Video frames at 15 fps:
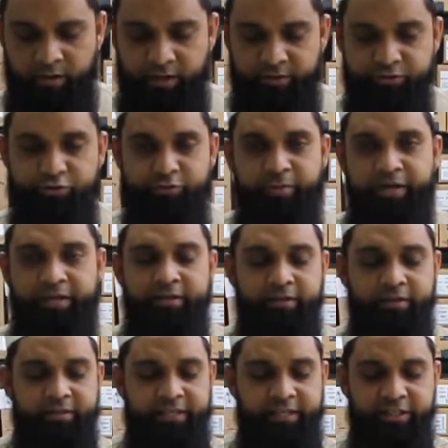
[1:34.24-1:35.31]
আসুস ব্র্যান্ডের
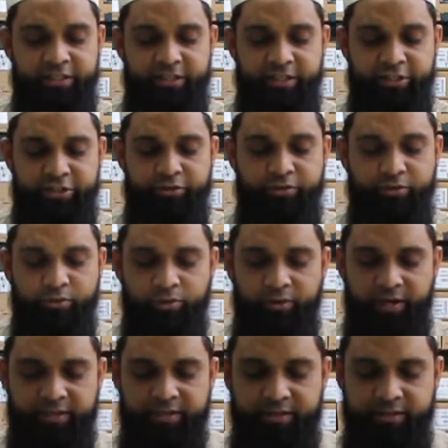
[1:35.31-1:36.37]
টেন জেনারেশন
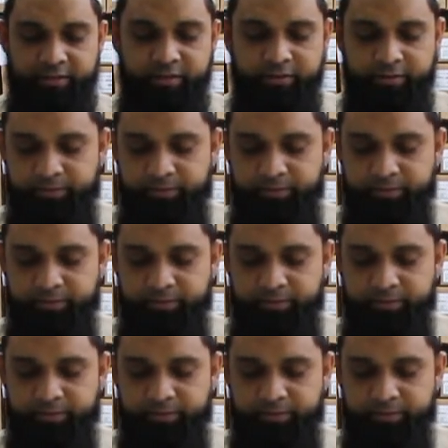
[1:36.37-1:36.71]
কোরাই থ্রি